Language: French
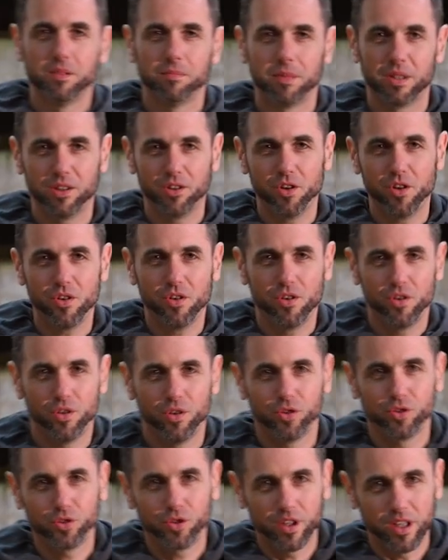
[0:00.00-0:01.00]
Maintenant,
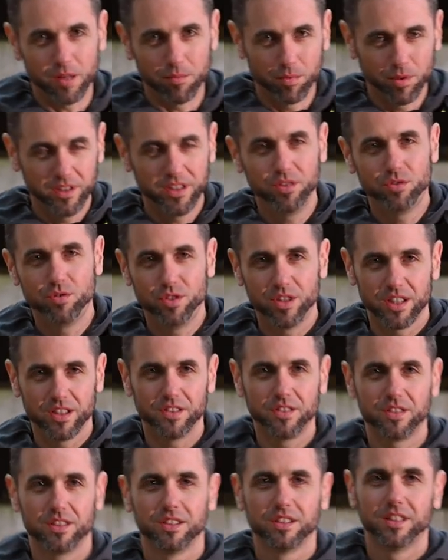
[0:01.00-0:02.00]
entre la beauté du
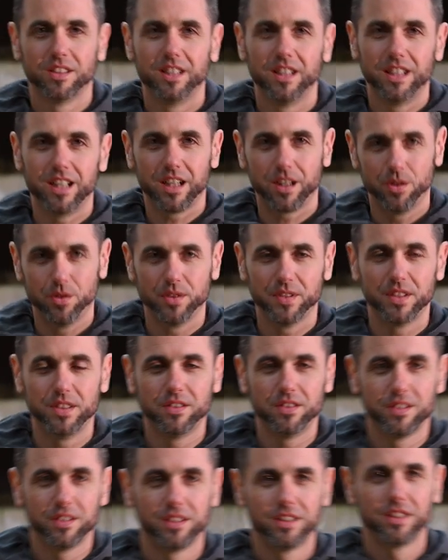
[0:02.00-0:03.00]
geste et la
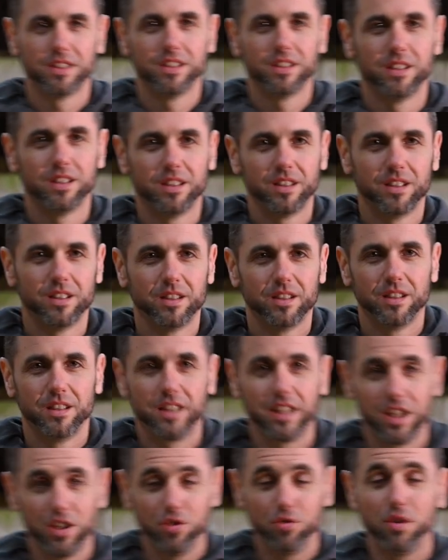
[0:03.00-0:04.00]
réussite,
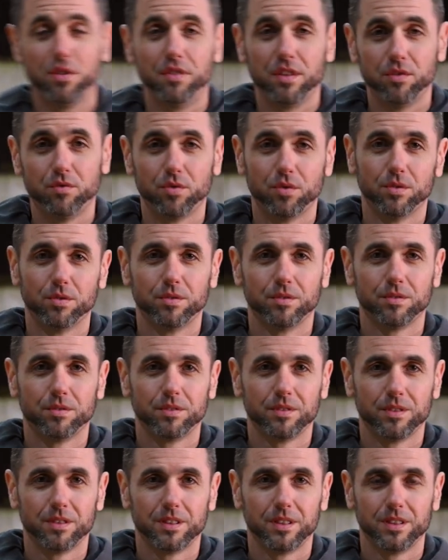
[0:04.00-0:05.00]
quel choix faites-vous
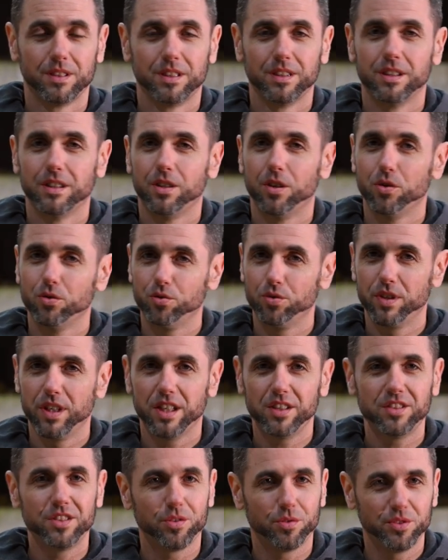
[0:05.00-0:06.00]
en tout
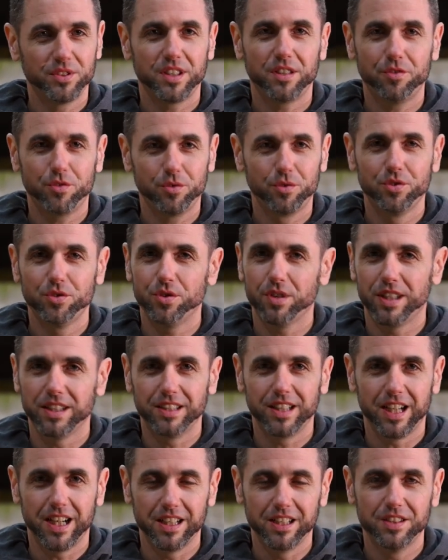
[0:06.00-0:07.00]
cas, si on s'affronte sur un
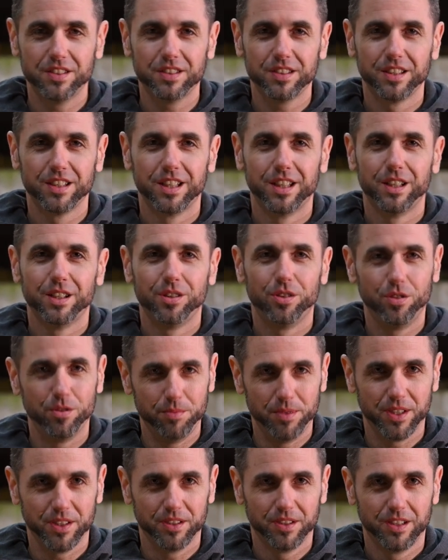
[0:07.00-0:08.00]
terrain lisse, le
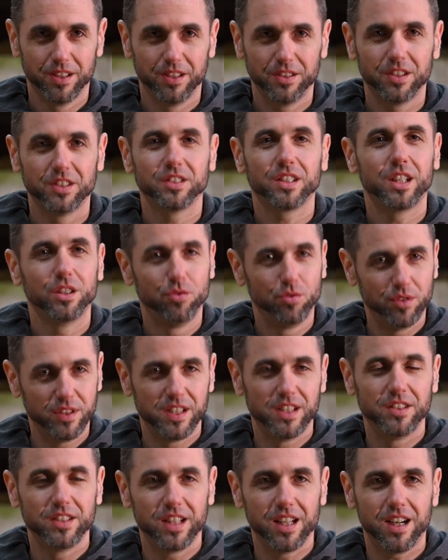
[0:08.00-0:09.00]
mien, ce sera
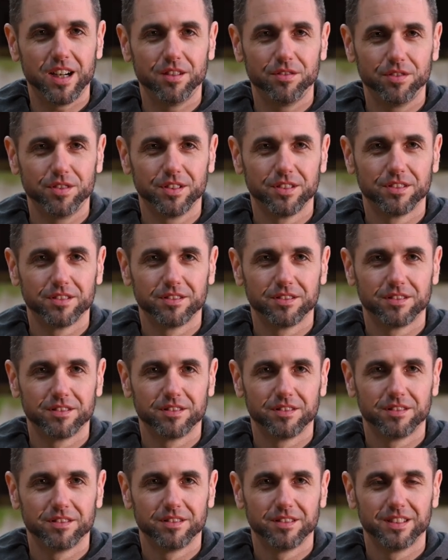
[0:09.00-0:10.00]
d'utiliser la rafle.
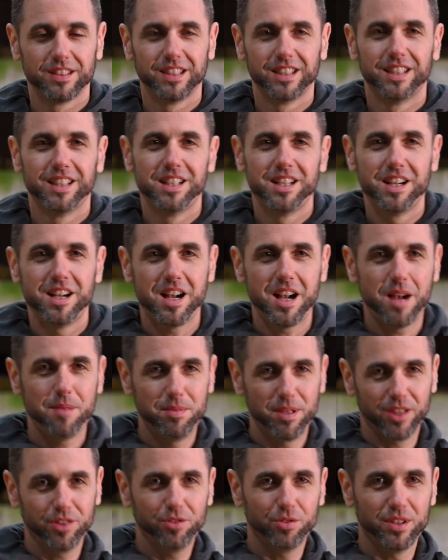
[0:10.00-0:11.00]
À
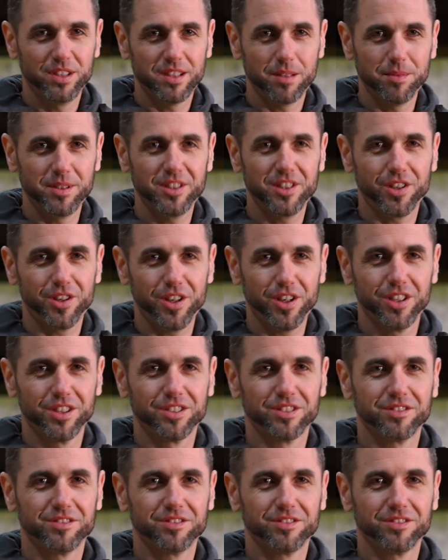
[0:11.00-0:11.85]
bientôt les amis tireurs.